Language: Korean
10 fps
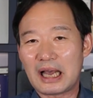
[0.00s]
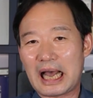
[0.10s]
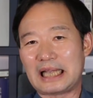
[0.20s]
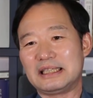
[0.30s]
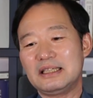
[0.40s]

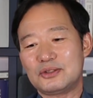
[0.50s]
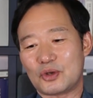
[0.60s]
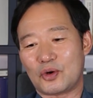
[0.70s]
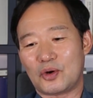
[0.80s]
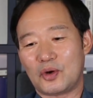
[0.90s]

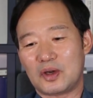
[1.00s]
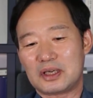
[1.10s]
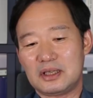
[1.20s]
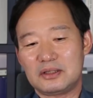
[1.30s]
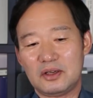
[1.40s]
아니죠.
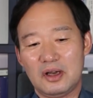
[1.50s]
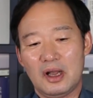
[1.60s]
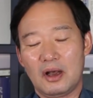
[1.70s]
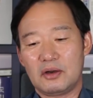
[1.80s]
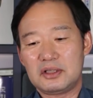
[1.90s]
그래서
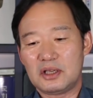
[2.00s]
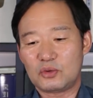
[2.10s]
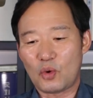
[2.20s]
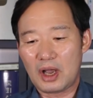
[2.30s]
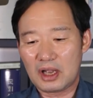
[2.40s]

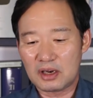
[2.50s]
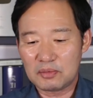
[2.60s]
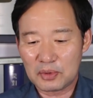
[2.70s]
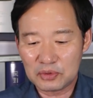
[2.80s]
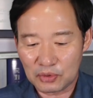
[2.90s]
어제
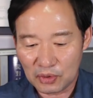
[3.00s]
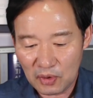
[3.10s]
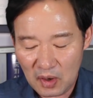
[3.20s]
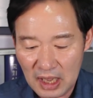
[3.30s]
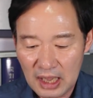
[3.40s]

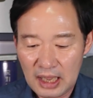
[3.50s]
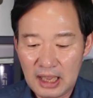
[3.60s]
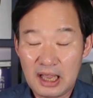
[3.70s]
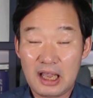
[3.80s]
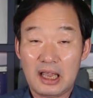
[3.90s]
동아일보도
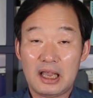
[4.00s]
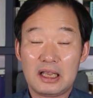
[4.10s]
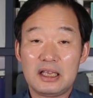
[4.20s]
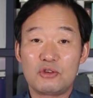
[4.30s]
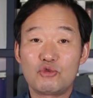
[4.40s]
예,
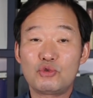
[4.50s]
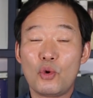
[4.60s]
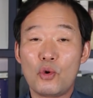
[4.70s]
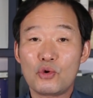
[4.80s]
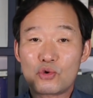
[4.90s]
이
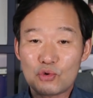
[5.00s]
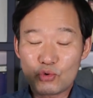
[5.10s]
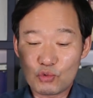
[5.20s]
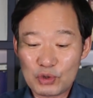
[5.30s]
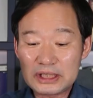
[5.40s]

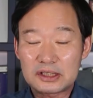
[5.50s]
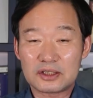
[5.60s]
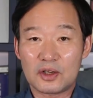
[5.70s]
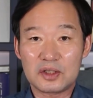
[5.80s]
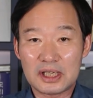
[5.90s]
유동규
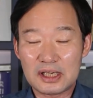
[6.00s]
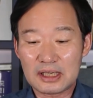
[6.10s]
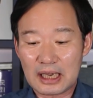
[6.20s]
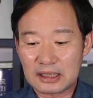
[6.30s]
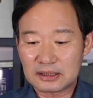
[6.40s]

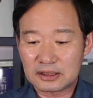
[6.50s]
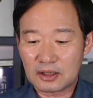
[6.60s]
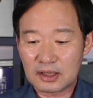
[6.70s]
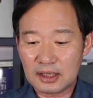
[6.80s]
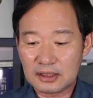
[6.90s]
윗선일
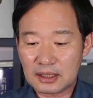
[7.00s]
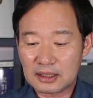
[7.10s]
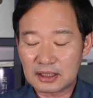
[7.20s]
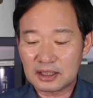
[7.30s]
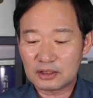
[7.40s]
가능성이
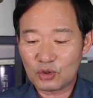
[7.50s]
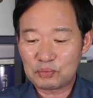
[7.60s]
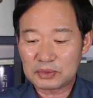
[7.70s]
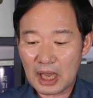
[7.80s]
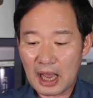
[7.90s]
대단히
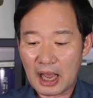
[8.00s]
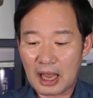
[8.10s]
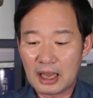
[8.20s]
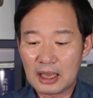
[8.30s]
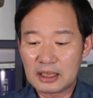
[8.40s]

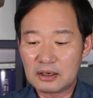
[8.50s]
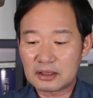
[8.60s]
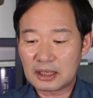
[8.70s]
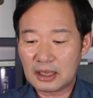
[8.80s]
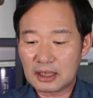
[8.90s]
높다
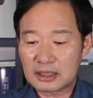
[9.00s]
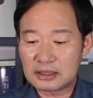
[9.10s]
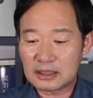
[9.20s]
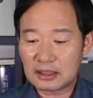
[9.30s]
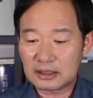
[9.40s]
이렇게
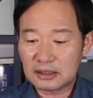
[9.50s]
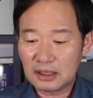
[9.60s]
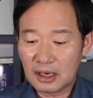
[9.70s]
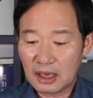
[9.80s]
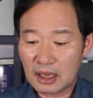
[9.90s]

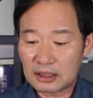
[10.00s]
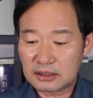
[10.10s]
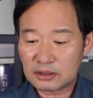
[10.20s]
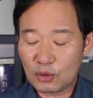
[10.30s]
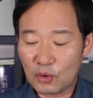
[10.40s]
기사를 아,
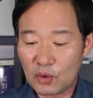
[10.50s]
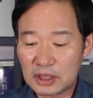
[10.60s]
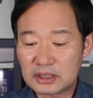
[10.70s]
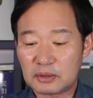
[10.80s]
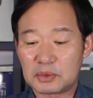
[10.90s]
쓰고
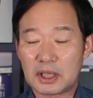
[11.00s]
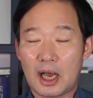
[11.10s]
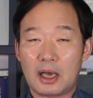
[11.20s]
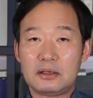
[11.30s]
있습니다.